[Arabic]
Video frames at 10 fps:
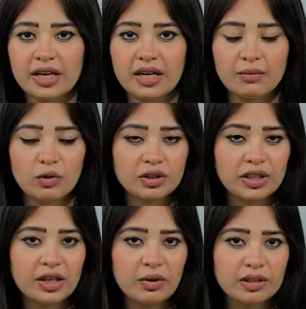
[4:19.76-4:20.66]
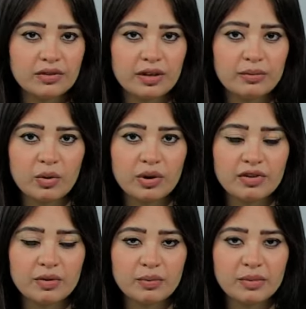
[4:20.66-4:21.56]
إلى معتدلة وارتفاع الموج
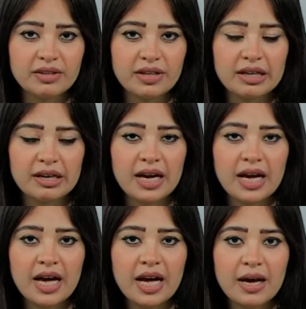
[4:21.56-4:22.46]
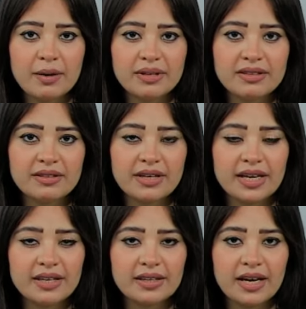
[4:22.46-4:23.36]
فيه من متر إلى
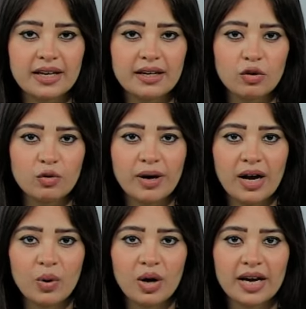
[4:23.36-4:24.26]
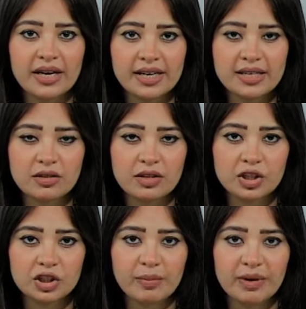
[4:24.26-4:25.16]
مترين إلى ربع والرياح سطحية
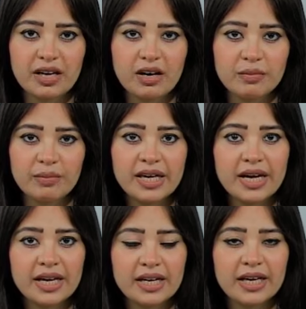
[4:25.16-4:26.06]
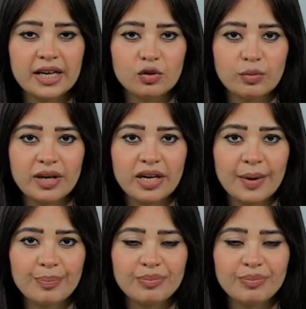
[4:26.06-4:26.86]
شمالية غربية إلى جنوبية